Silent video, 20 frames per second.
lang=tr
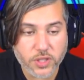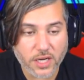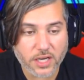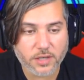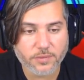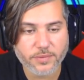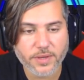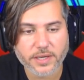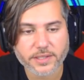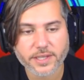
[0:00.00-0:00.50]

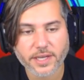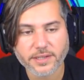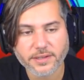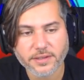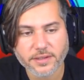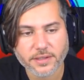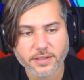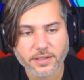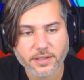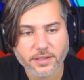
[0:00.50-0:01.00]
takımlardan
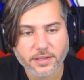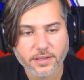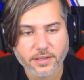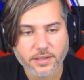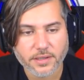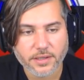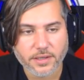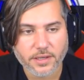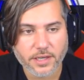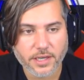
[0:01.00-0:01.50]

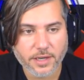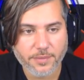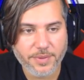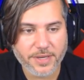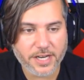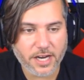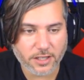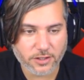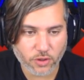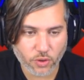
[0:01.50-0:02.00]
e,
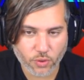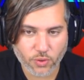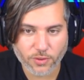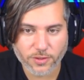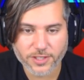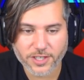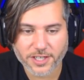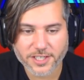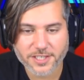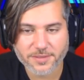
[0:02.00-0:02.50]
bir kadro
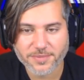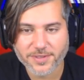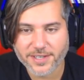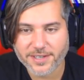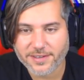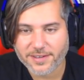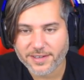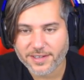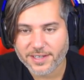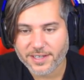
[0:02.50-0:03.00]
kurulacak şimdi.